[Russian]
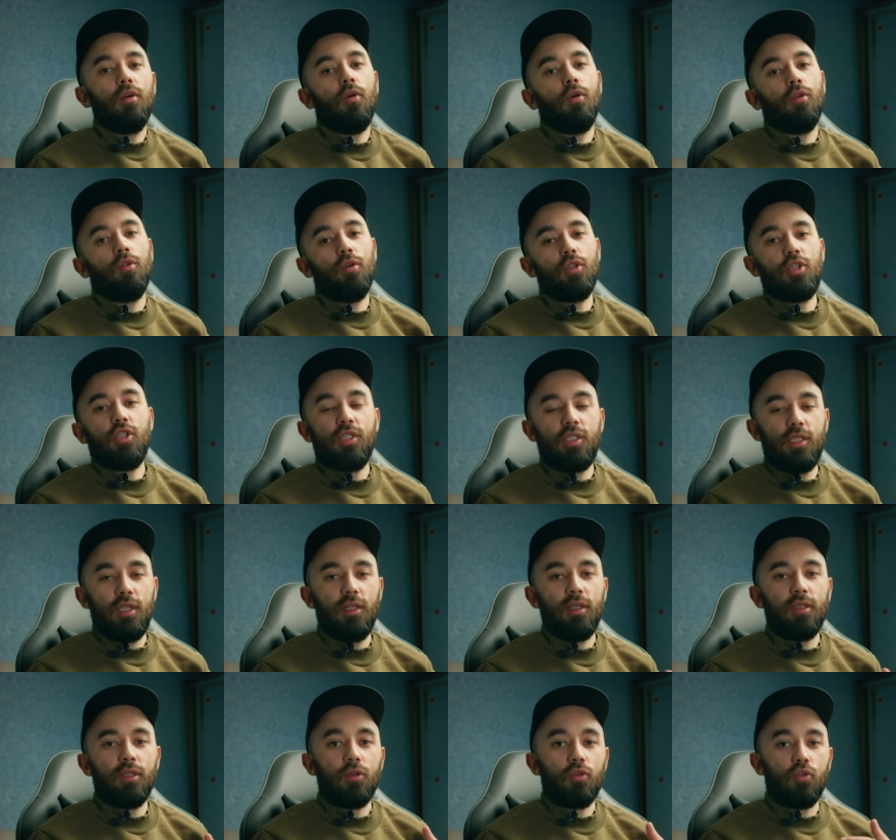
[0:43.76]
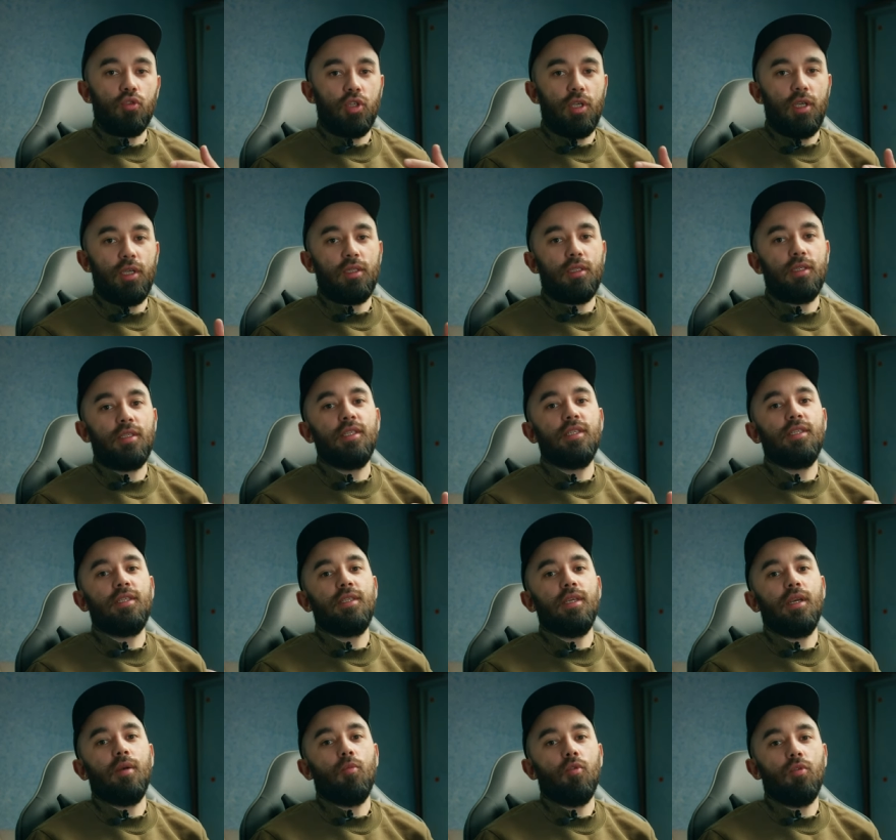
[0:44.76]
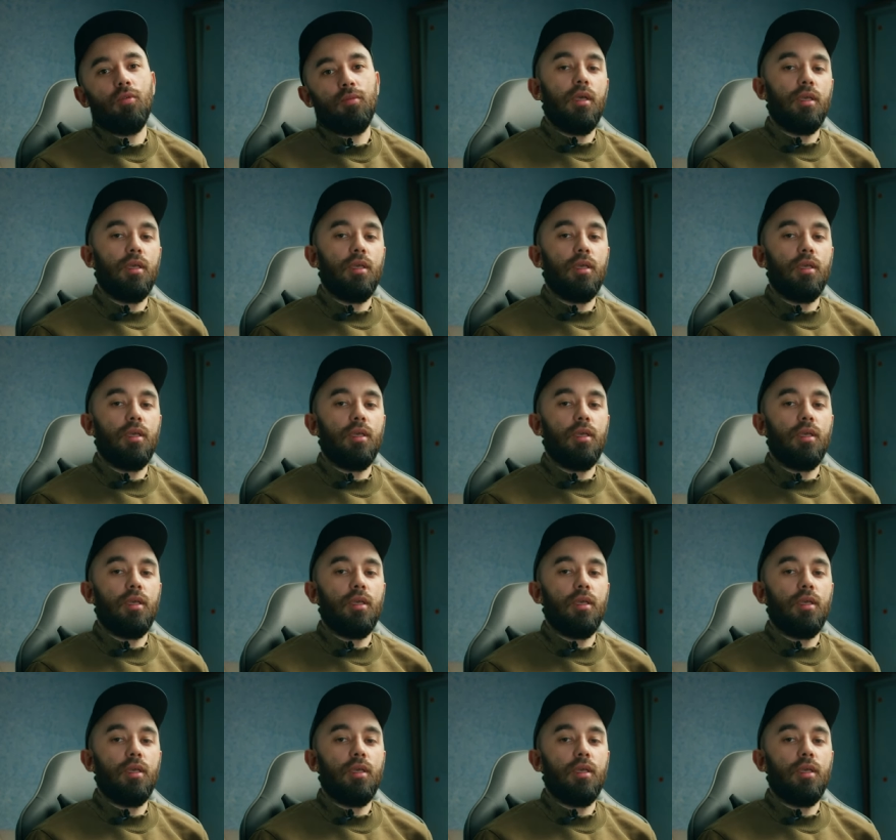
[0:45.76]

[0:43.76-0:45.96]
он очень сильно нагружает систему.